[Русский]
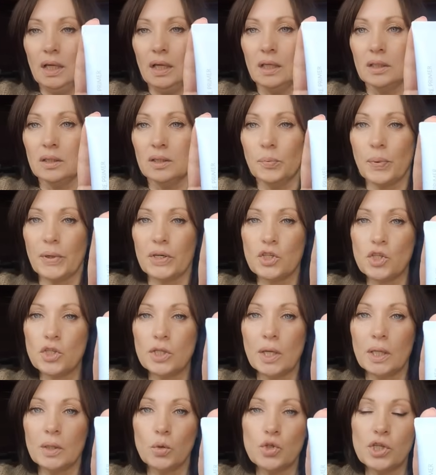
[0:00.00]
Э,
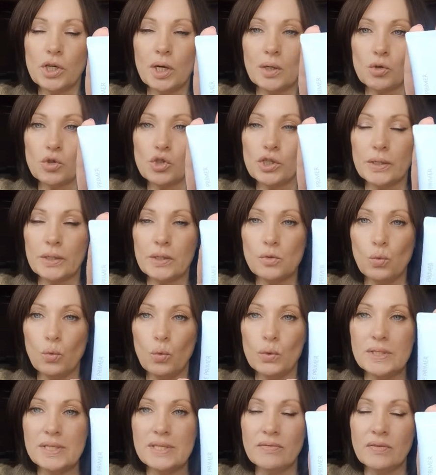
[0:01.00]
прочитала очень хорошие
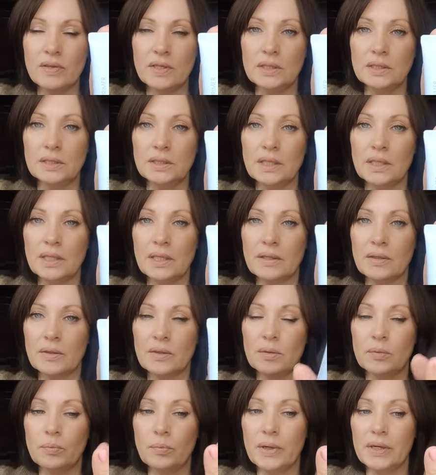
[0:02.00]
отзывы
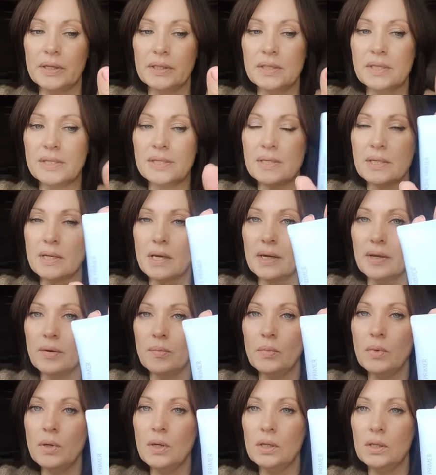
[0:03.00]
на бренд
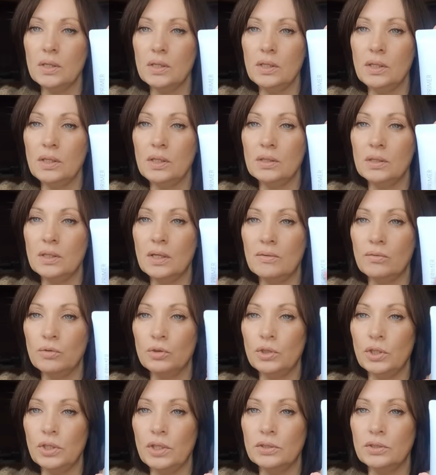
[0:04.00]
Сайм и на
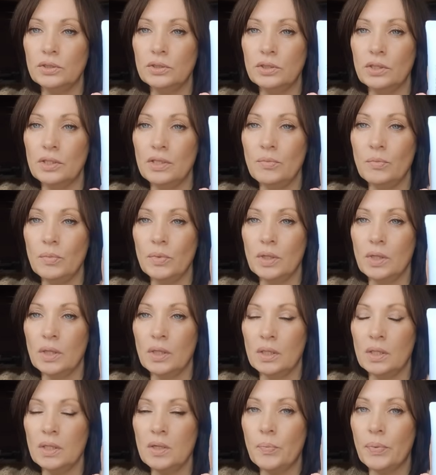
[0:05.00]
вот этот
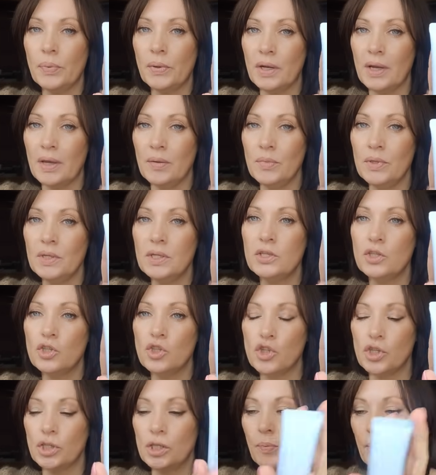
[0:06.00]
именно праймер
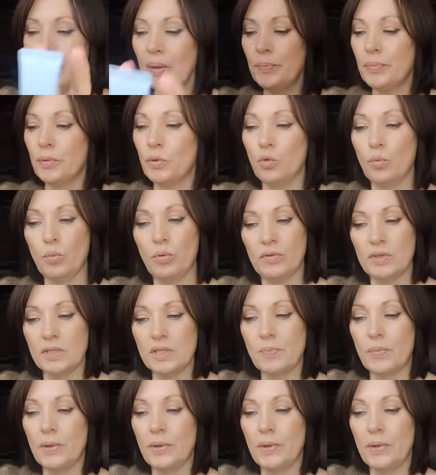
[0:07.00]
решила попробовать.